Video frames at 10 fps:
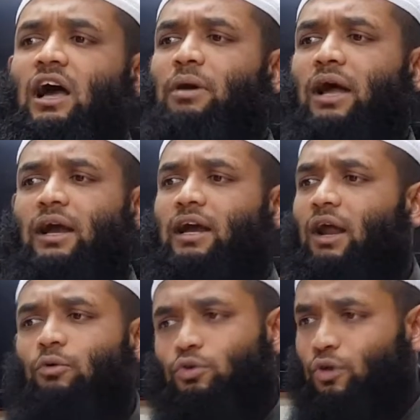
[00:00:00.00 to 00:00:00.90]

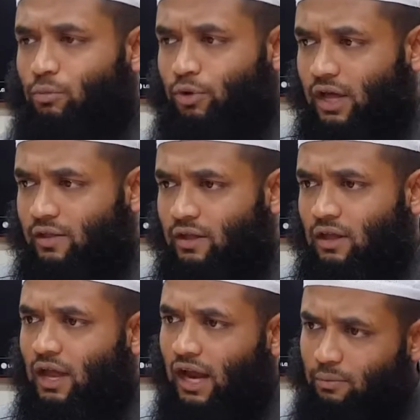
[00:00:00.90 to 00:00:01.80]
அபாயாக்கள்லாம் கொடுத்துட்டு வர முடியாது
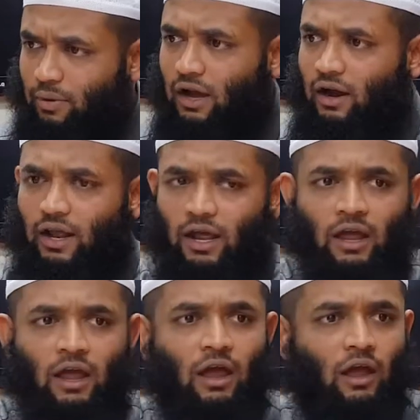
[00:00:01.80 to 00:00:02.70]
எளிமையான
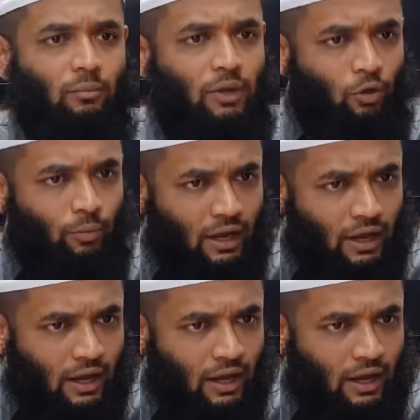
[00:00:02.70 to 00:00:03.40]
மிகவுமே